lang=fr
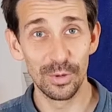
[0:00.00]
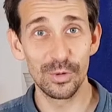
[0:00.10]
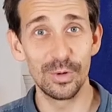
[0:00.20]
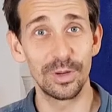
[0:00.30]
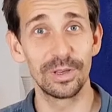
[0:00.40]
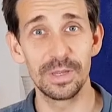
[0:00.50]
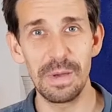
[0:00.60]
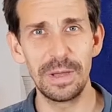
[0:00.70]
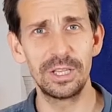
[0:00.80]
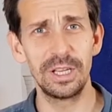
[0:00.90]
Bonjour, je
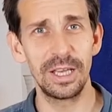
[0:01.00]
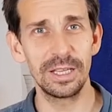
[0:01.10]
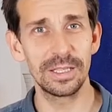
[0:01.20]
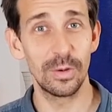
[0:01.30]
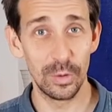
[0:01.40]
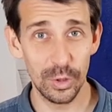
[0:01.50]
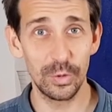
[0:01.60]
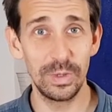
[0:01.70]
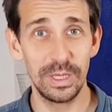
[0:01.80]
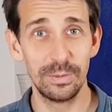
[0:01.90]
m'appelle Gildas.
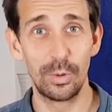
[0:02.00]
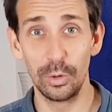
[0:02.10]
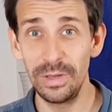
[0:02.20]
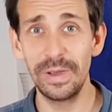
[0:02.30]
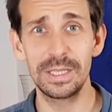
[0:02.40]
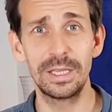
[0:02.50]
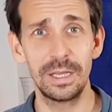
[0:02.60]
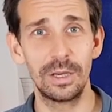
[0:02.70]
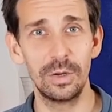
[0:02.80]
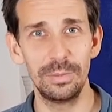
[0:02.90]
Aujourd'hui, pour l'Université
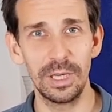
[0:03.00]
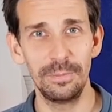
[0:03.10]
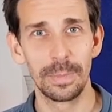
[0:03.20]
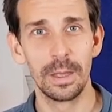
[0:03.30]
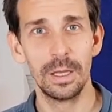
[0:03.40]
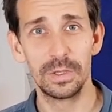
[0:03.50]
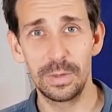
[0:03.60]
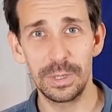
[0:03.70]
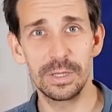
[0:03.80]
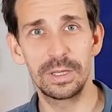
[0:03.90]
des Colibris, je vais
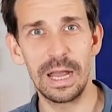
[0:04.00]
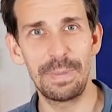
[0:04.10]
te présenter la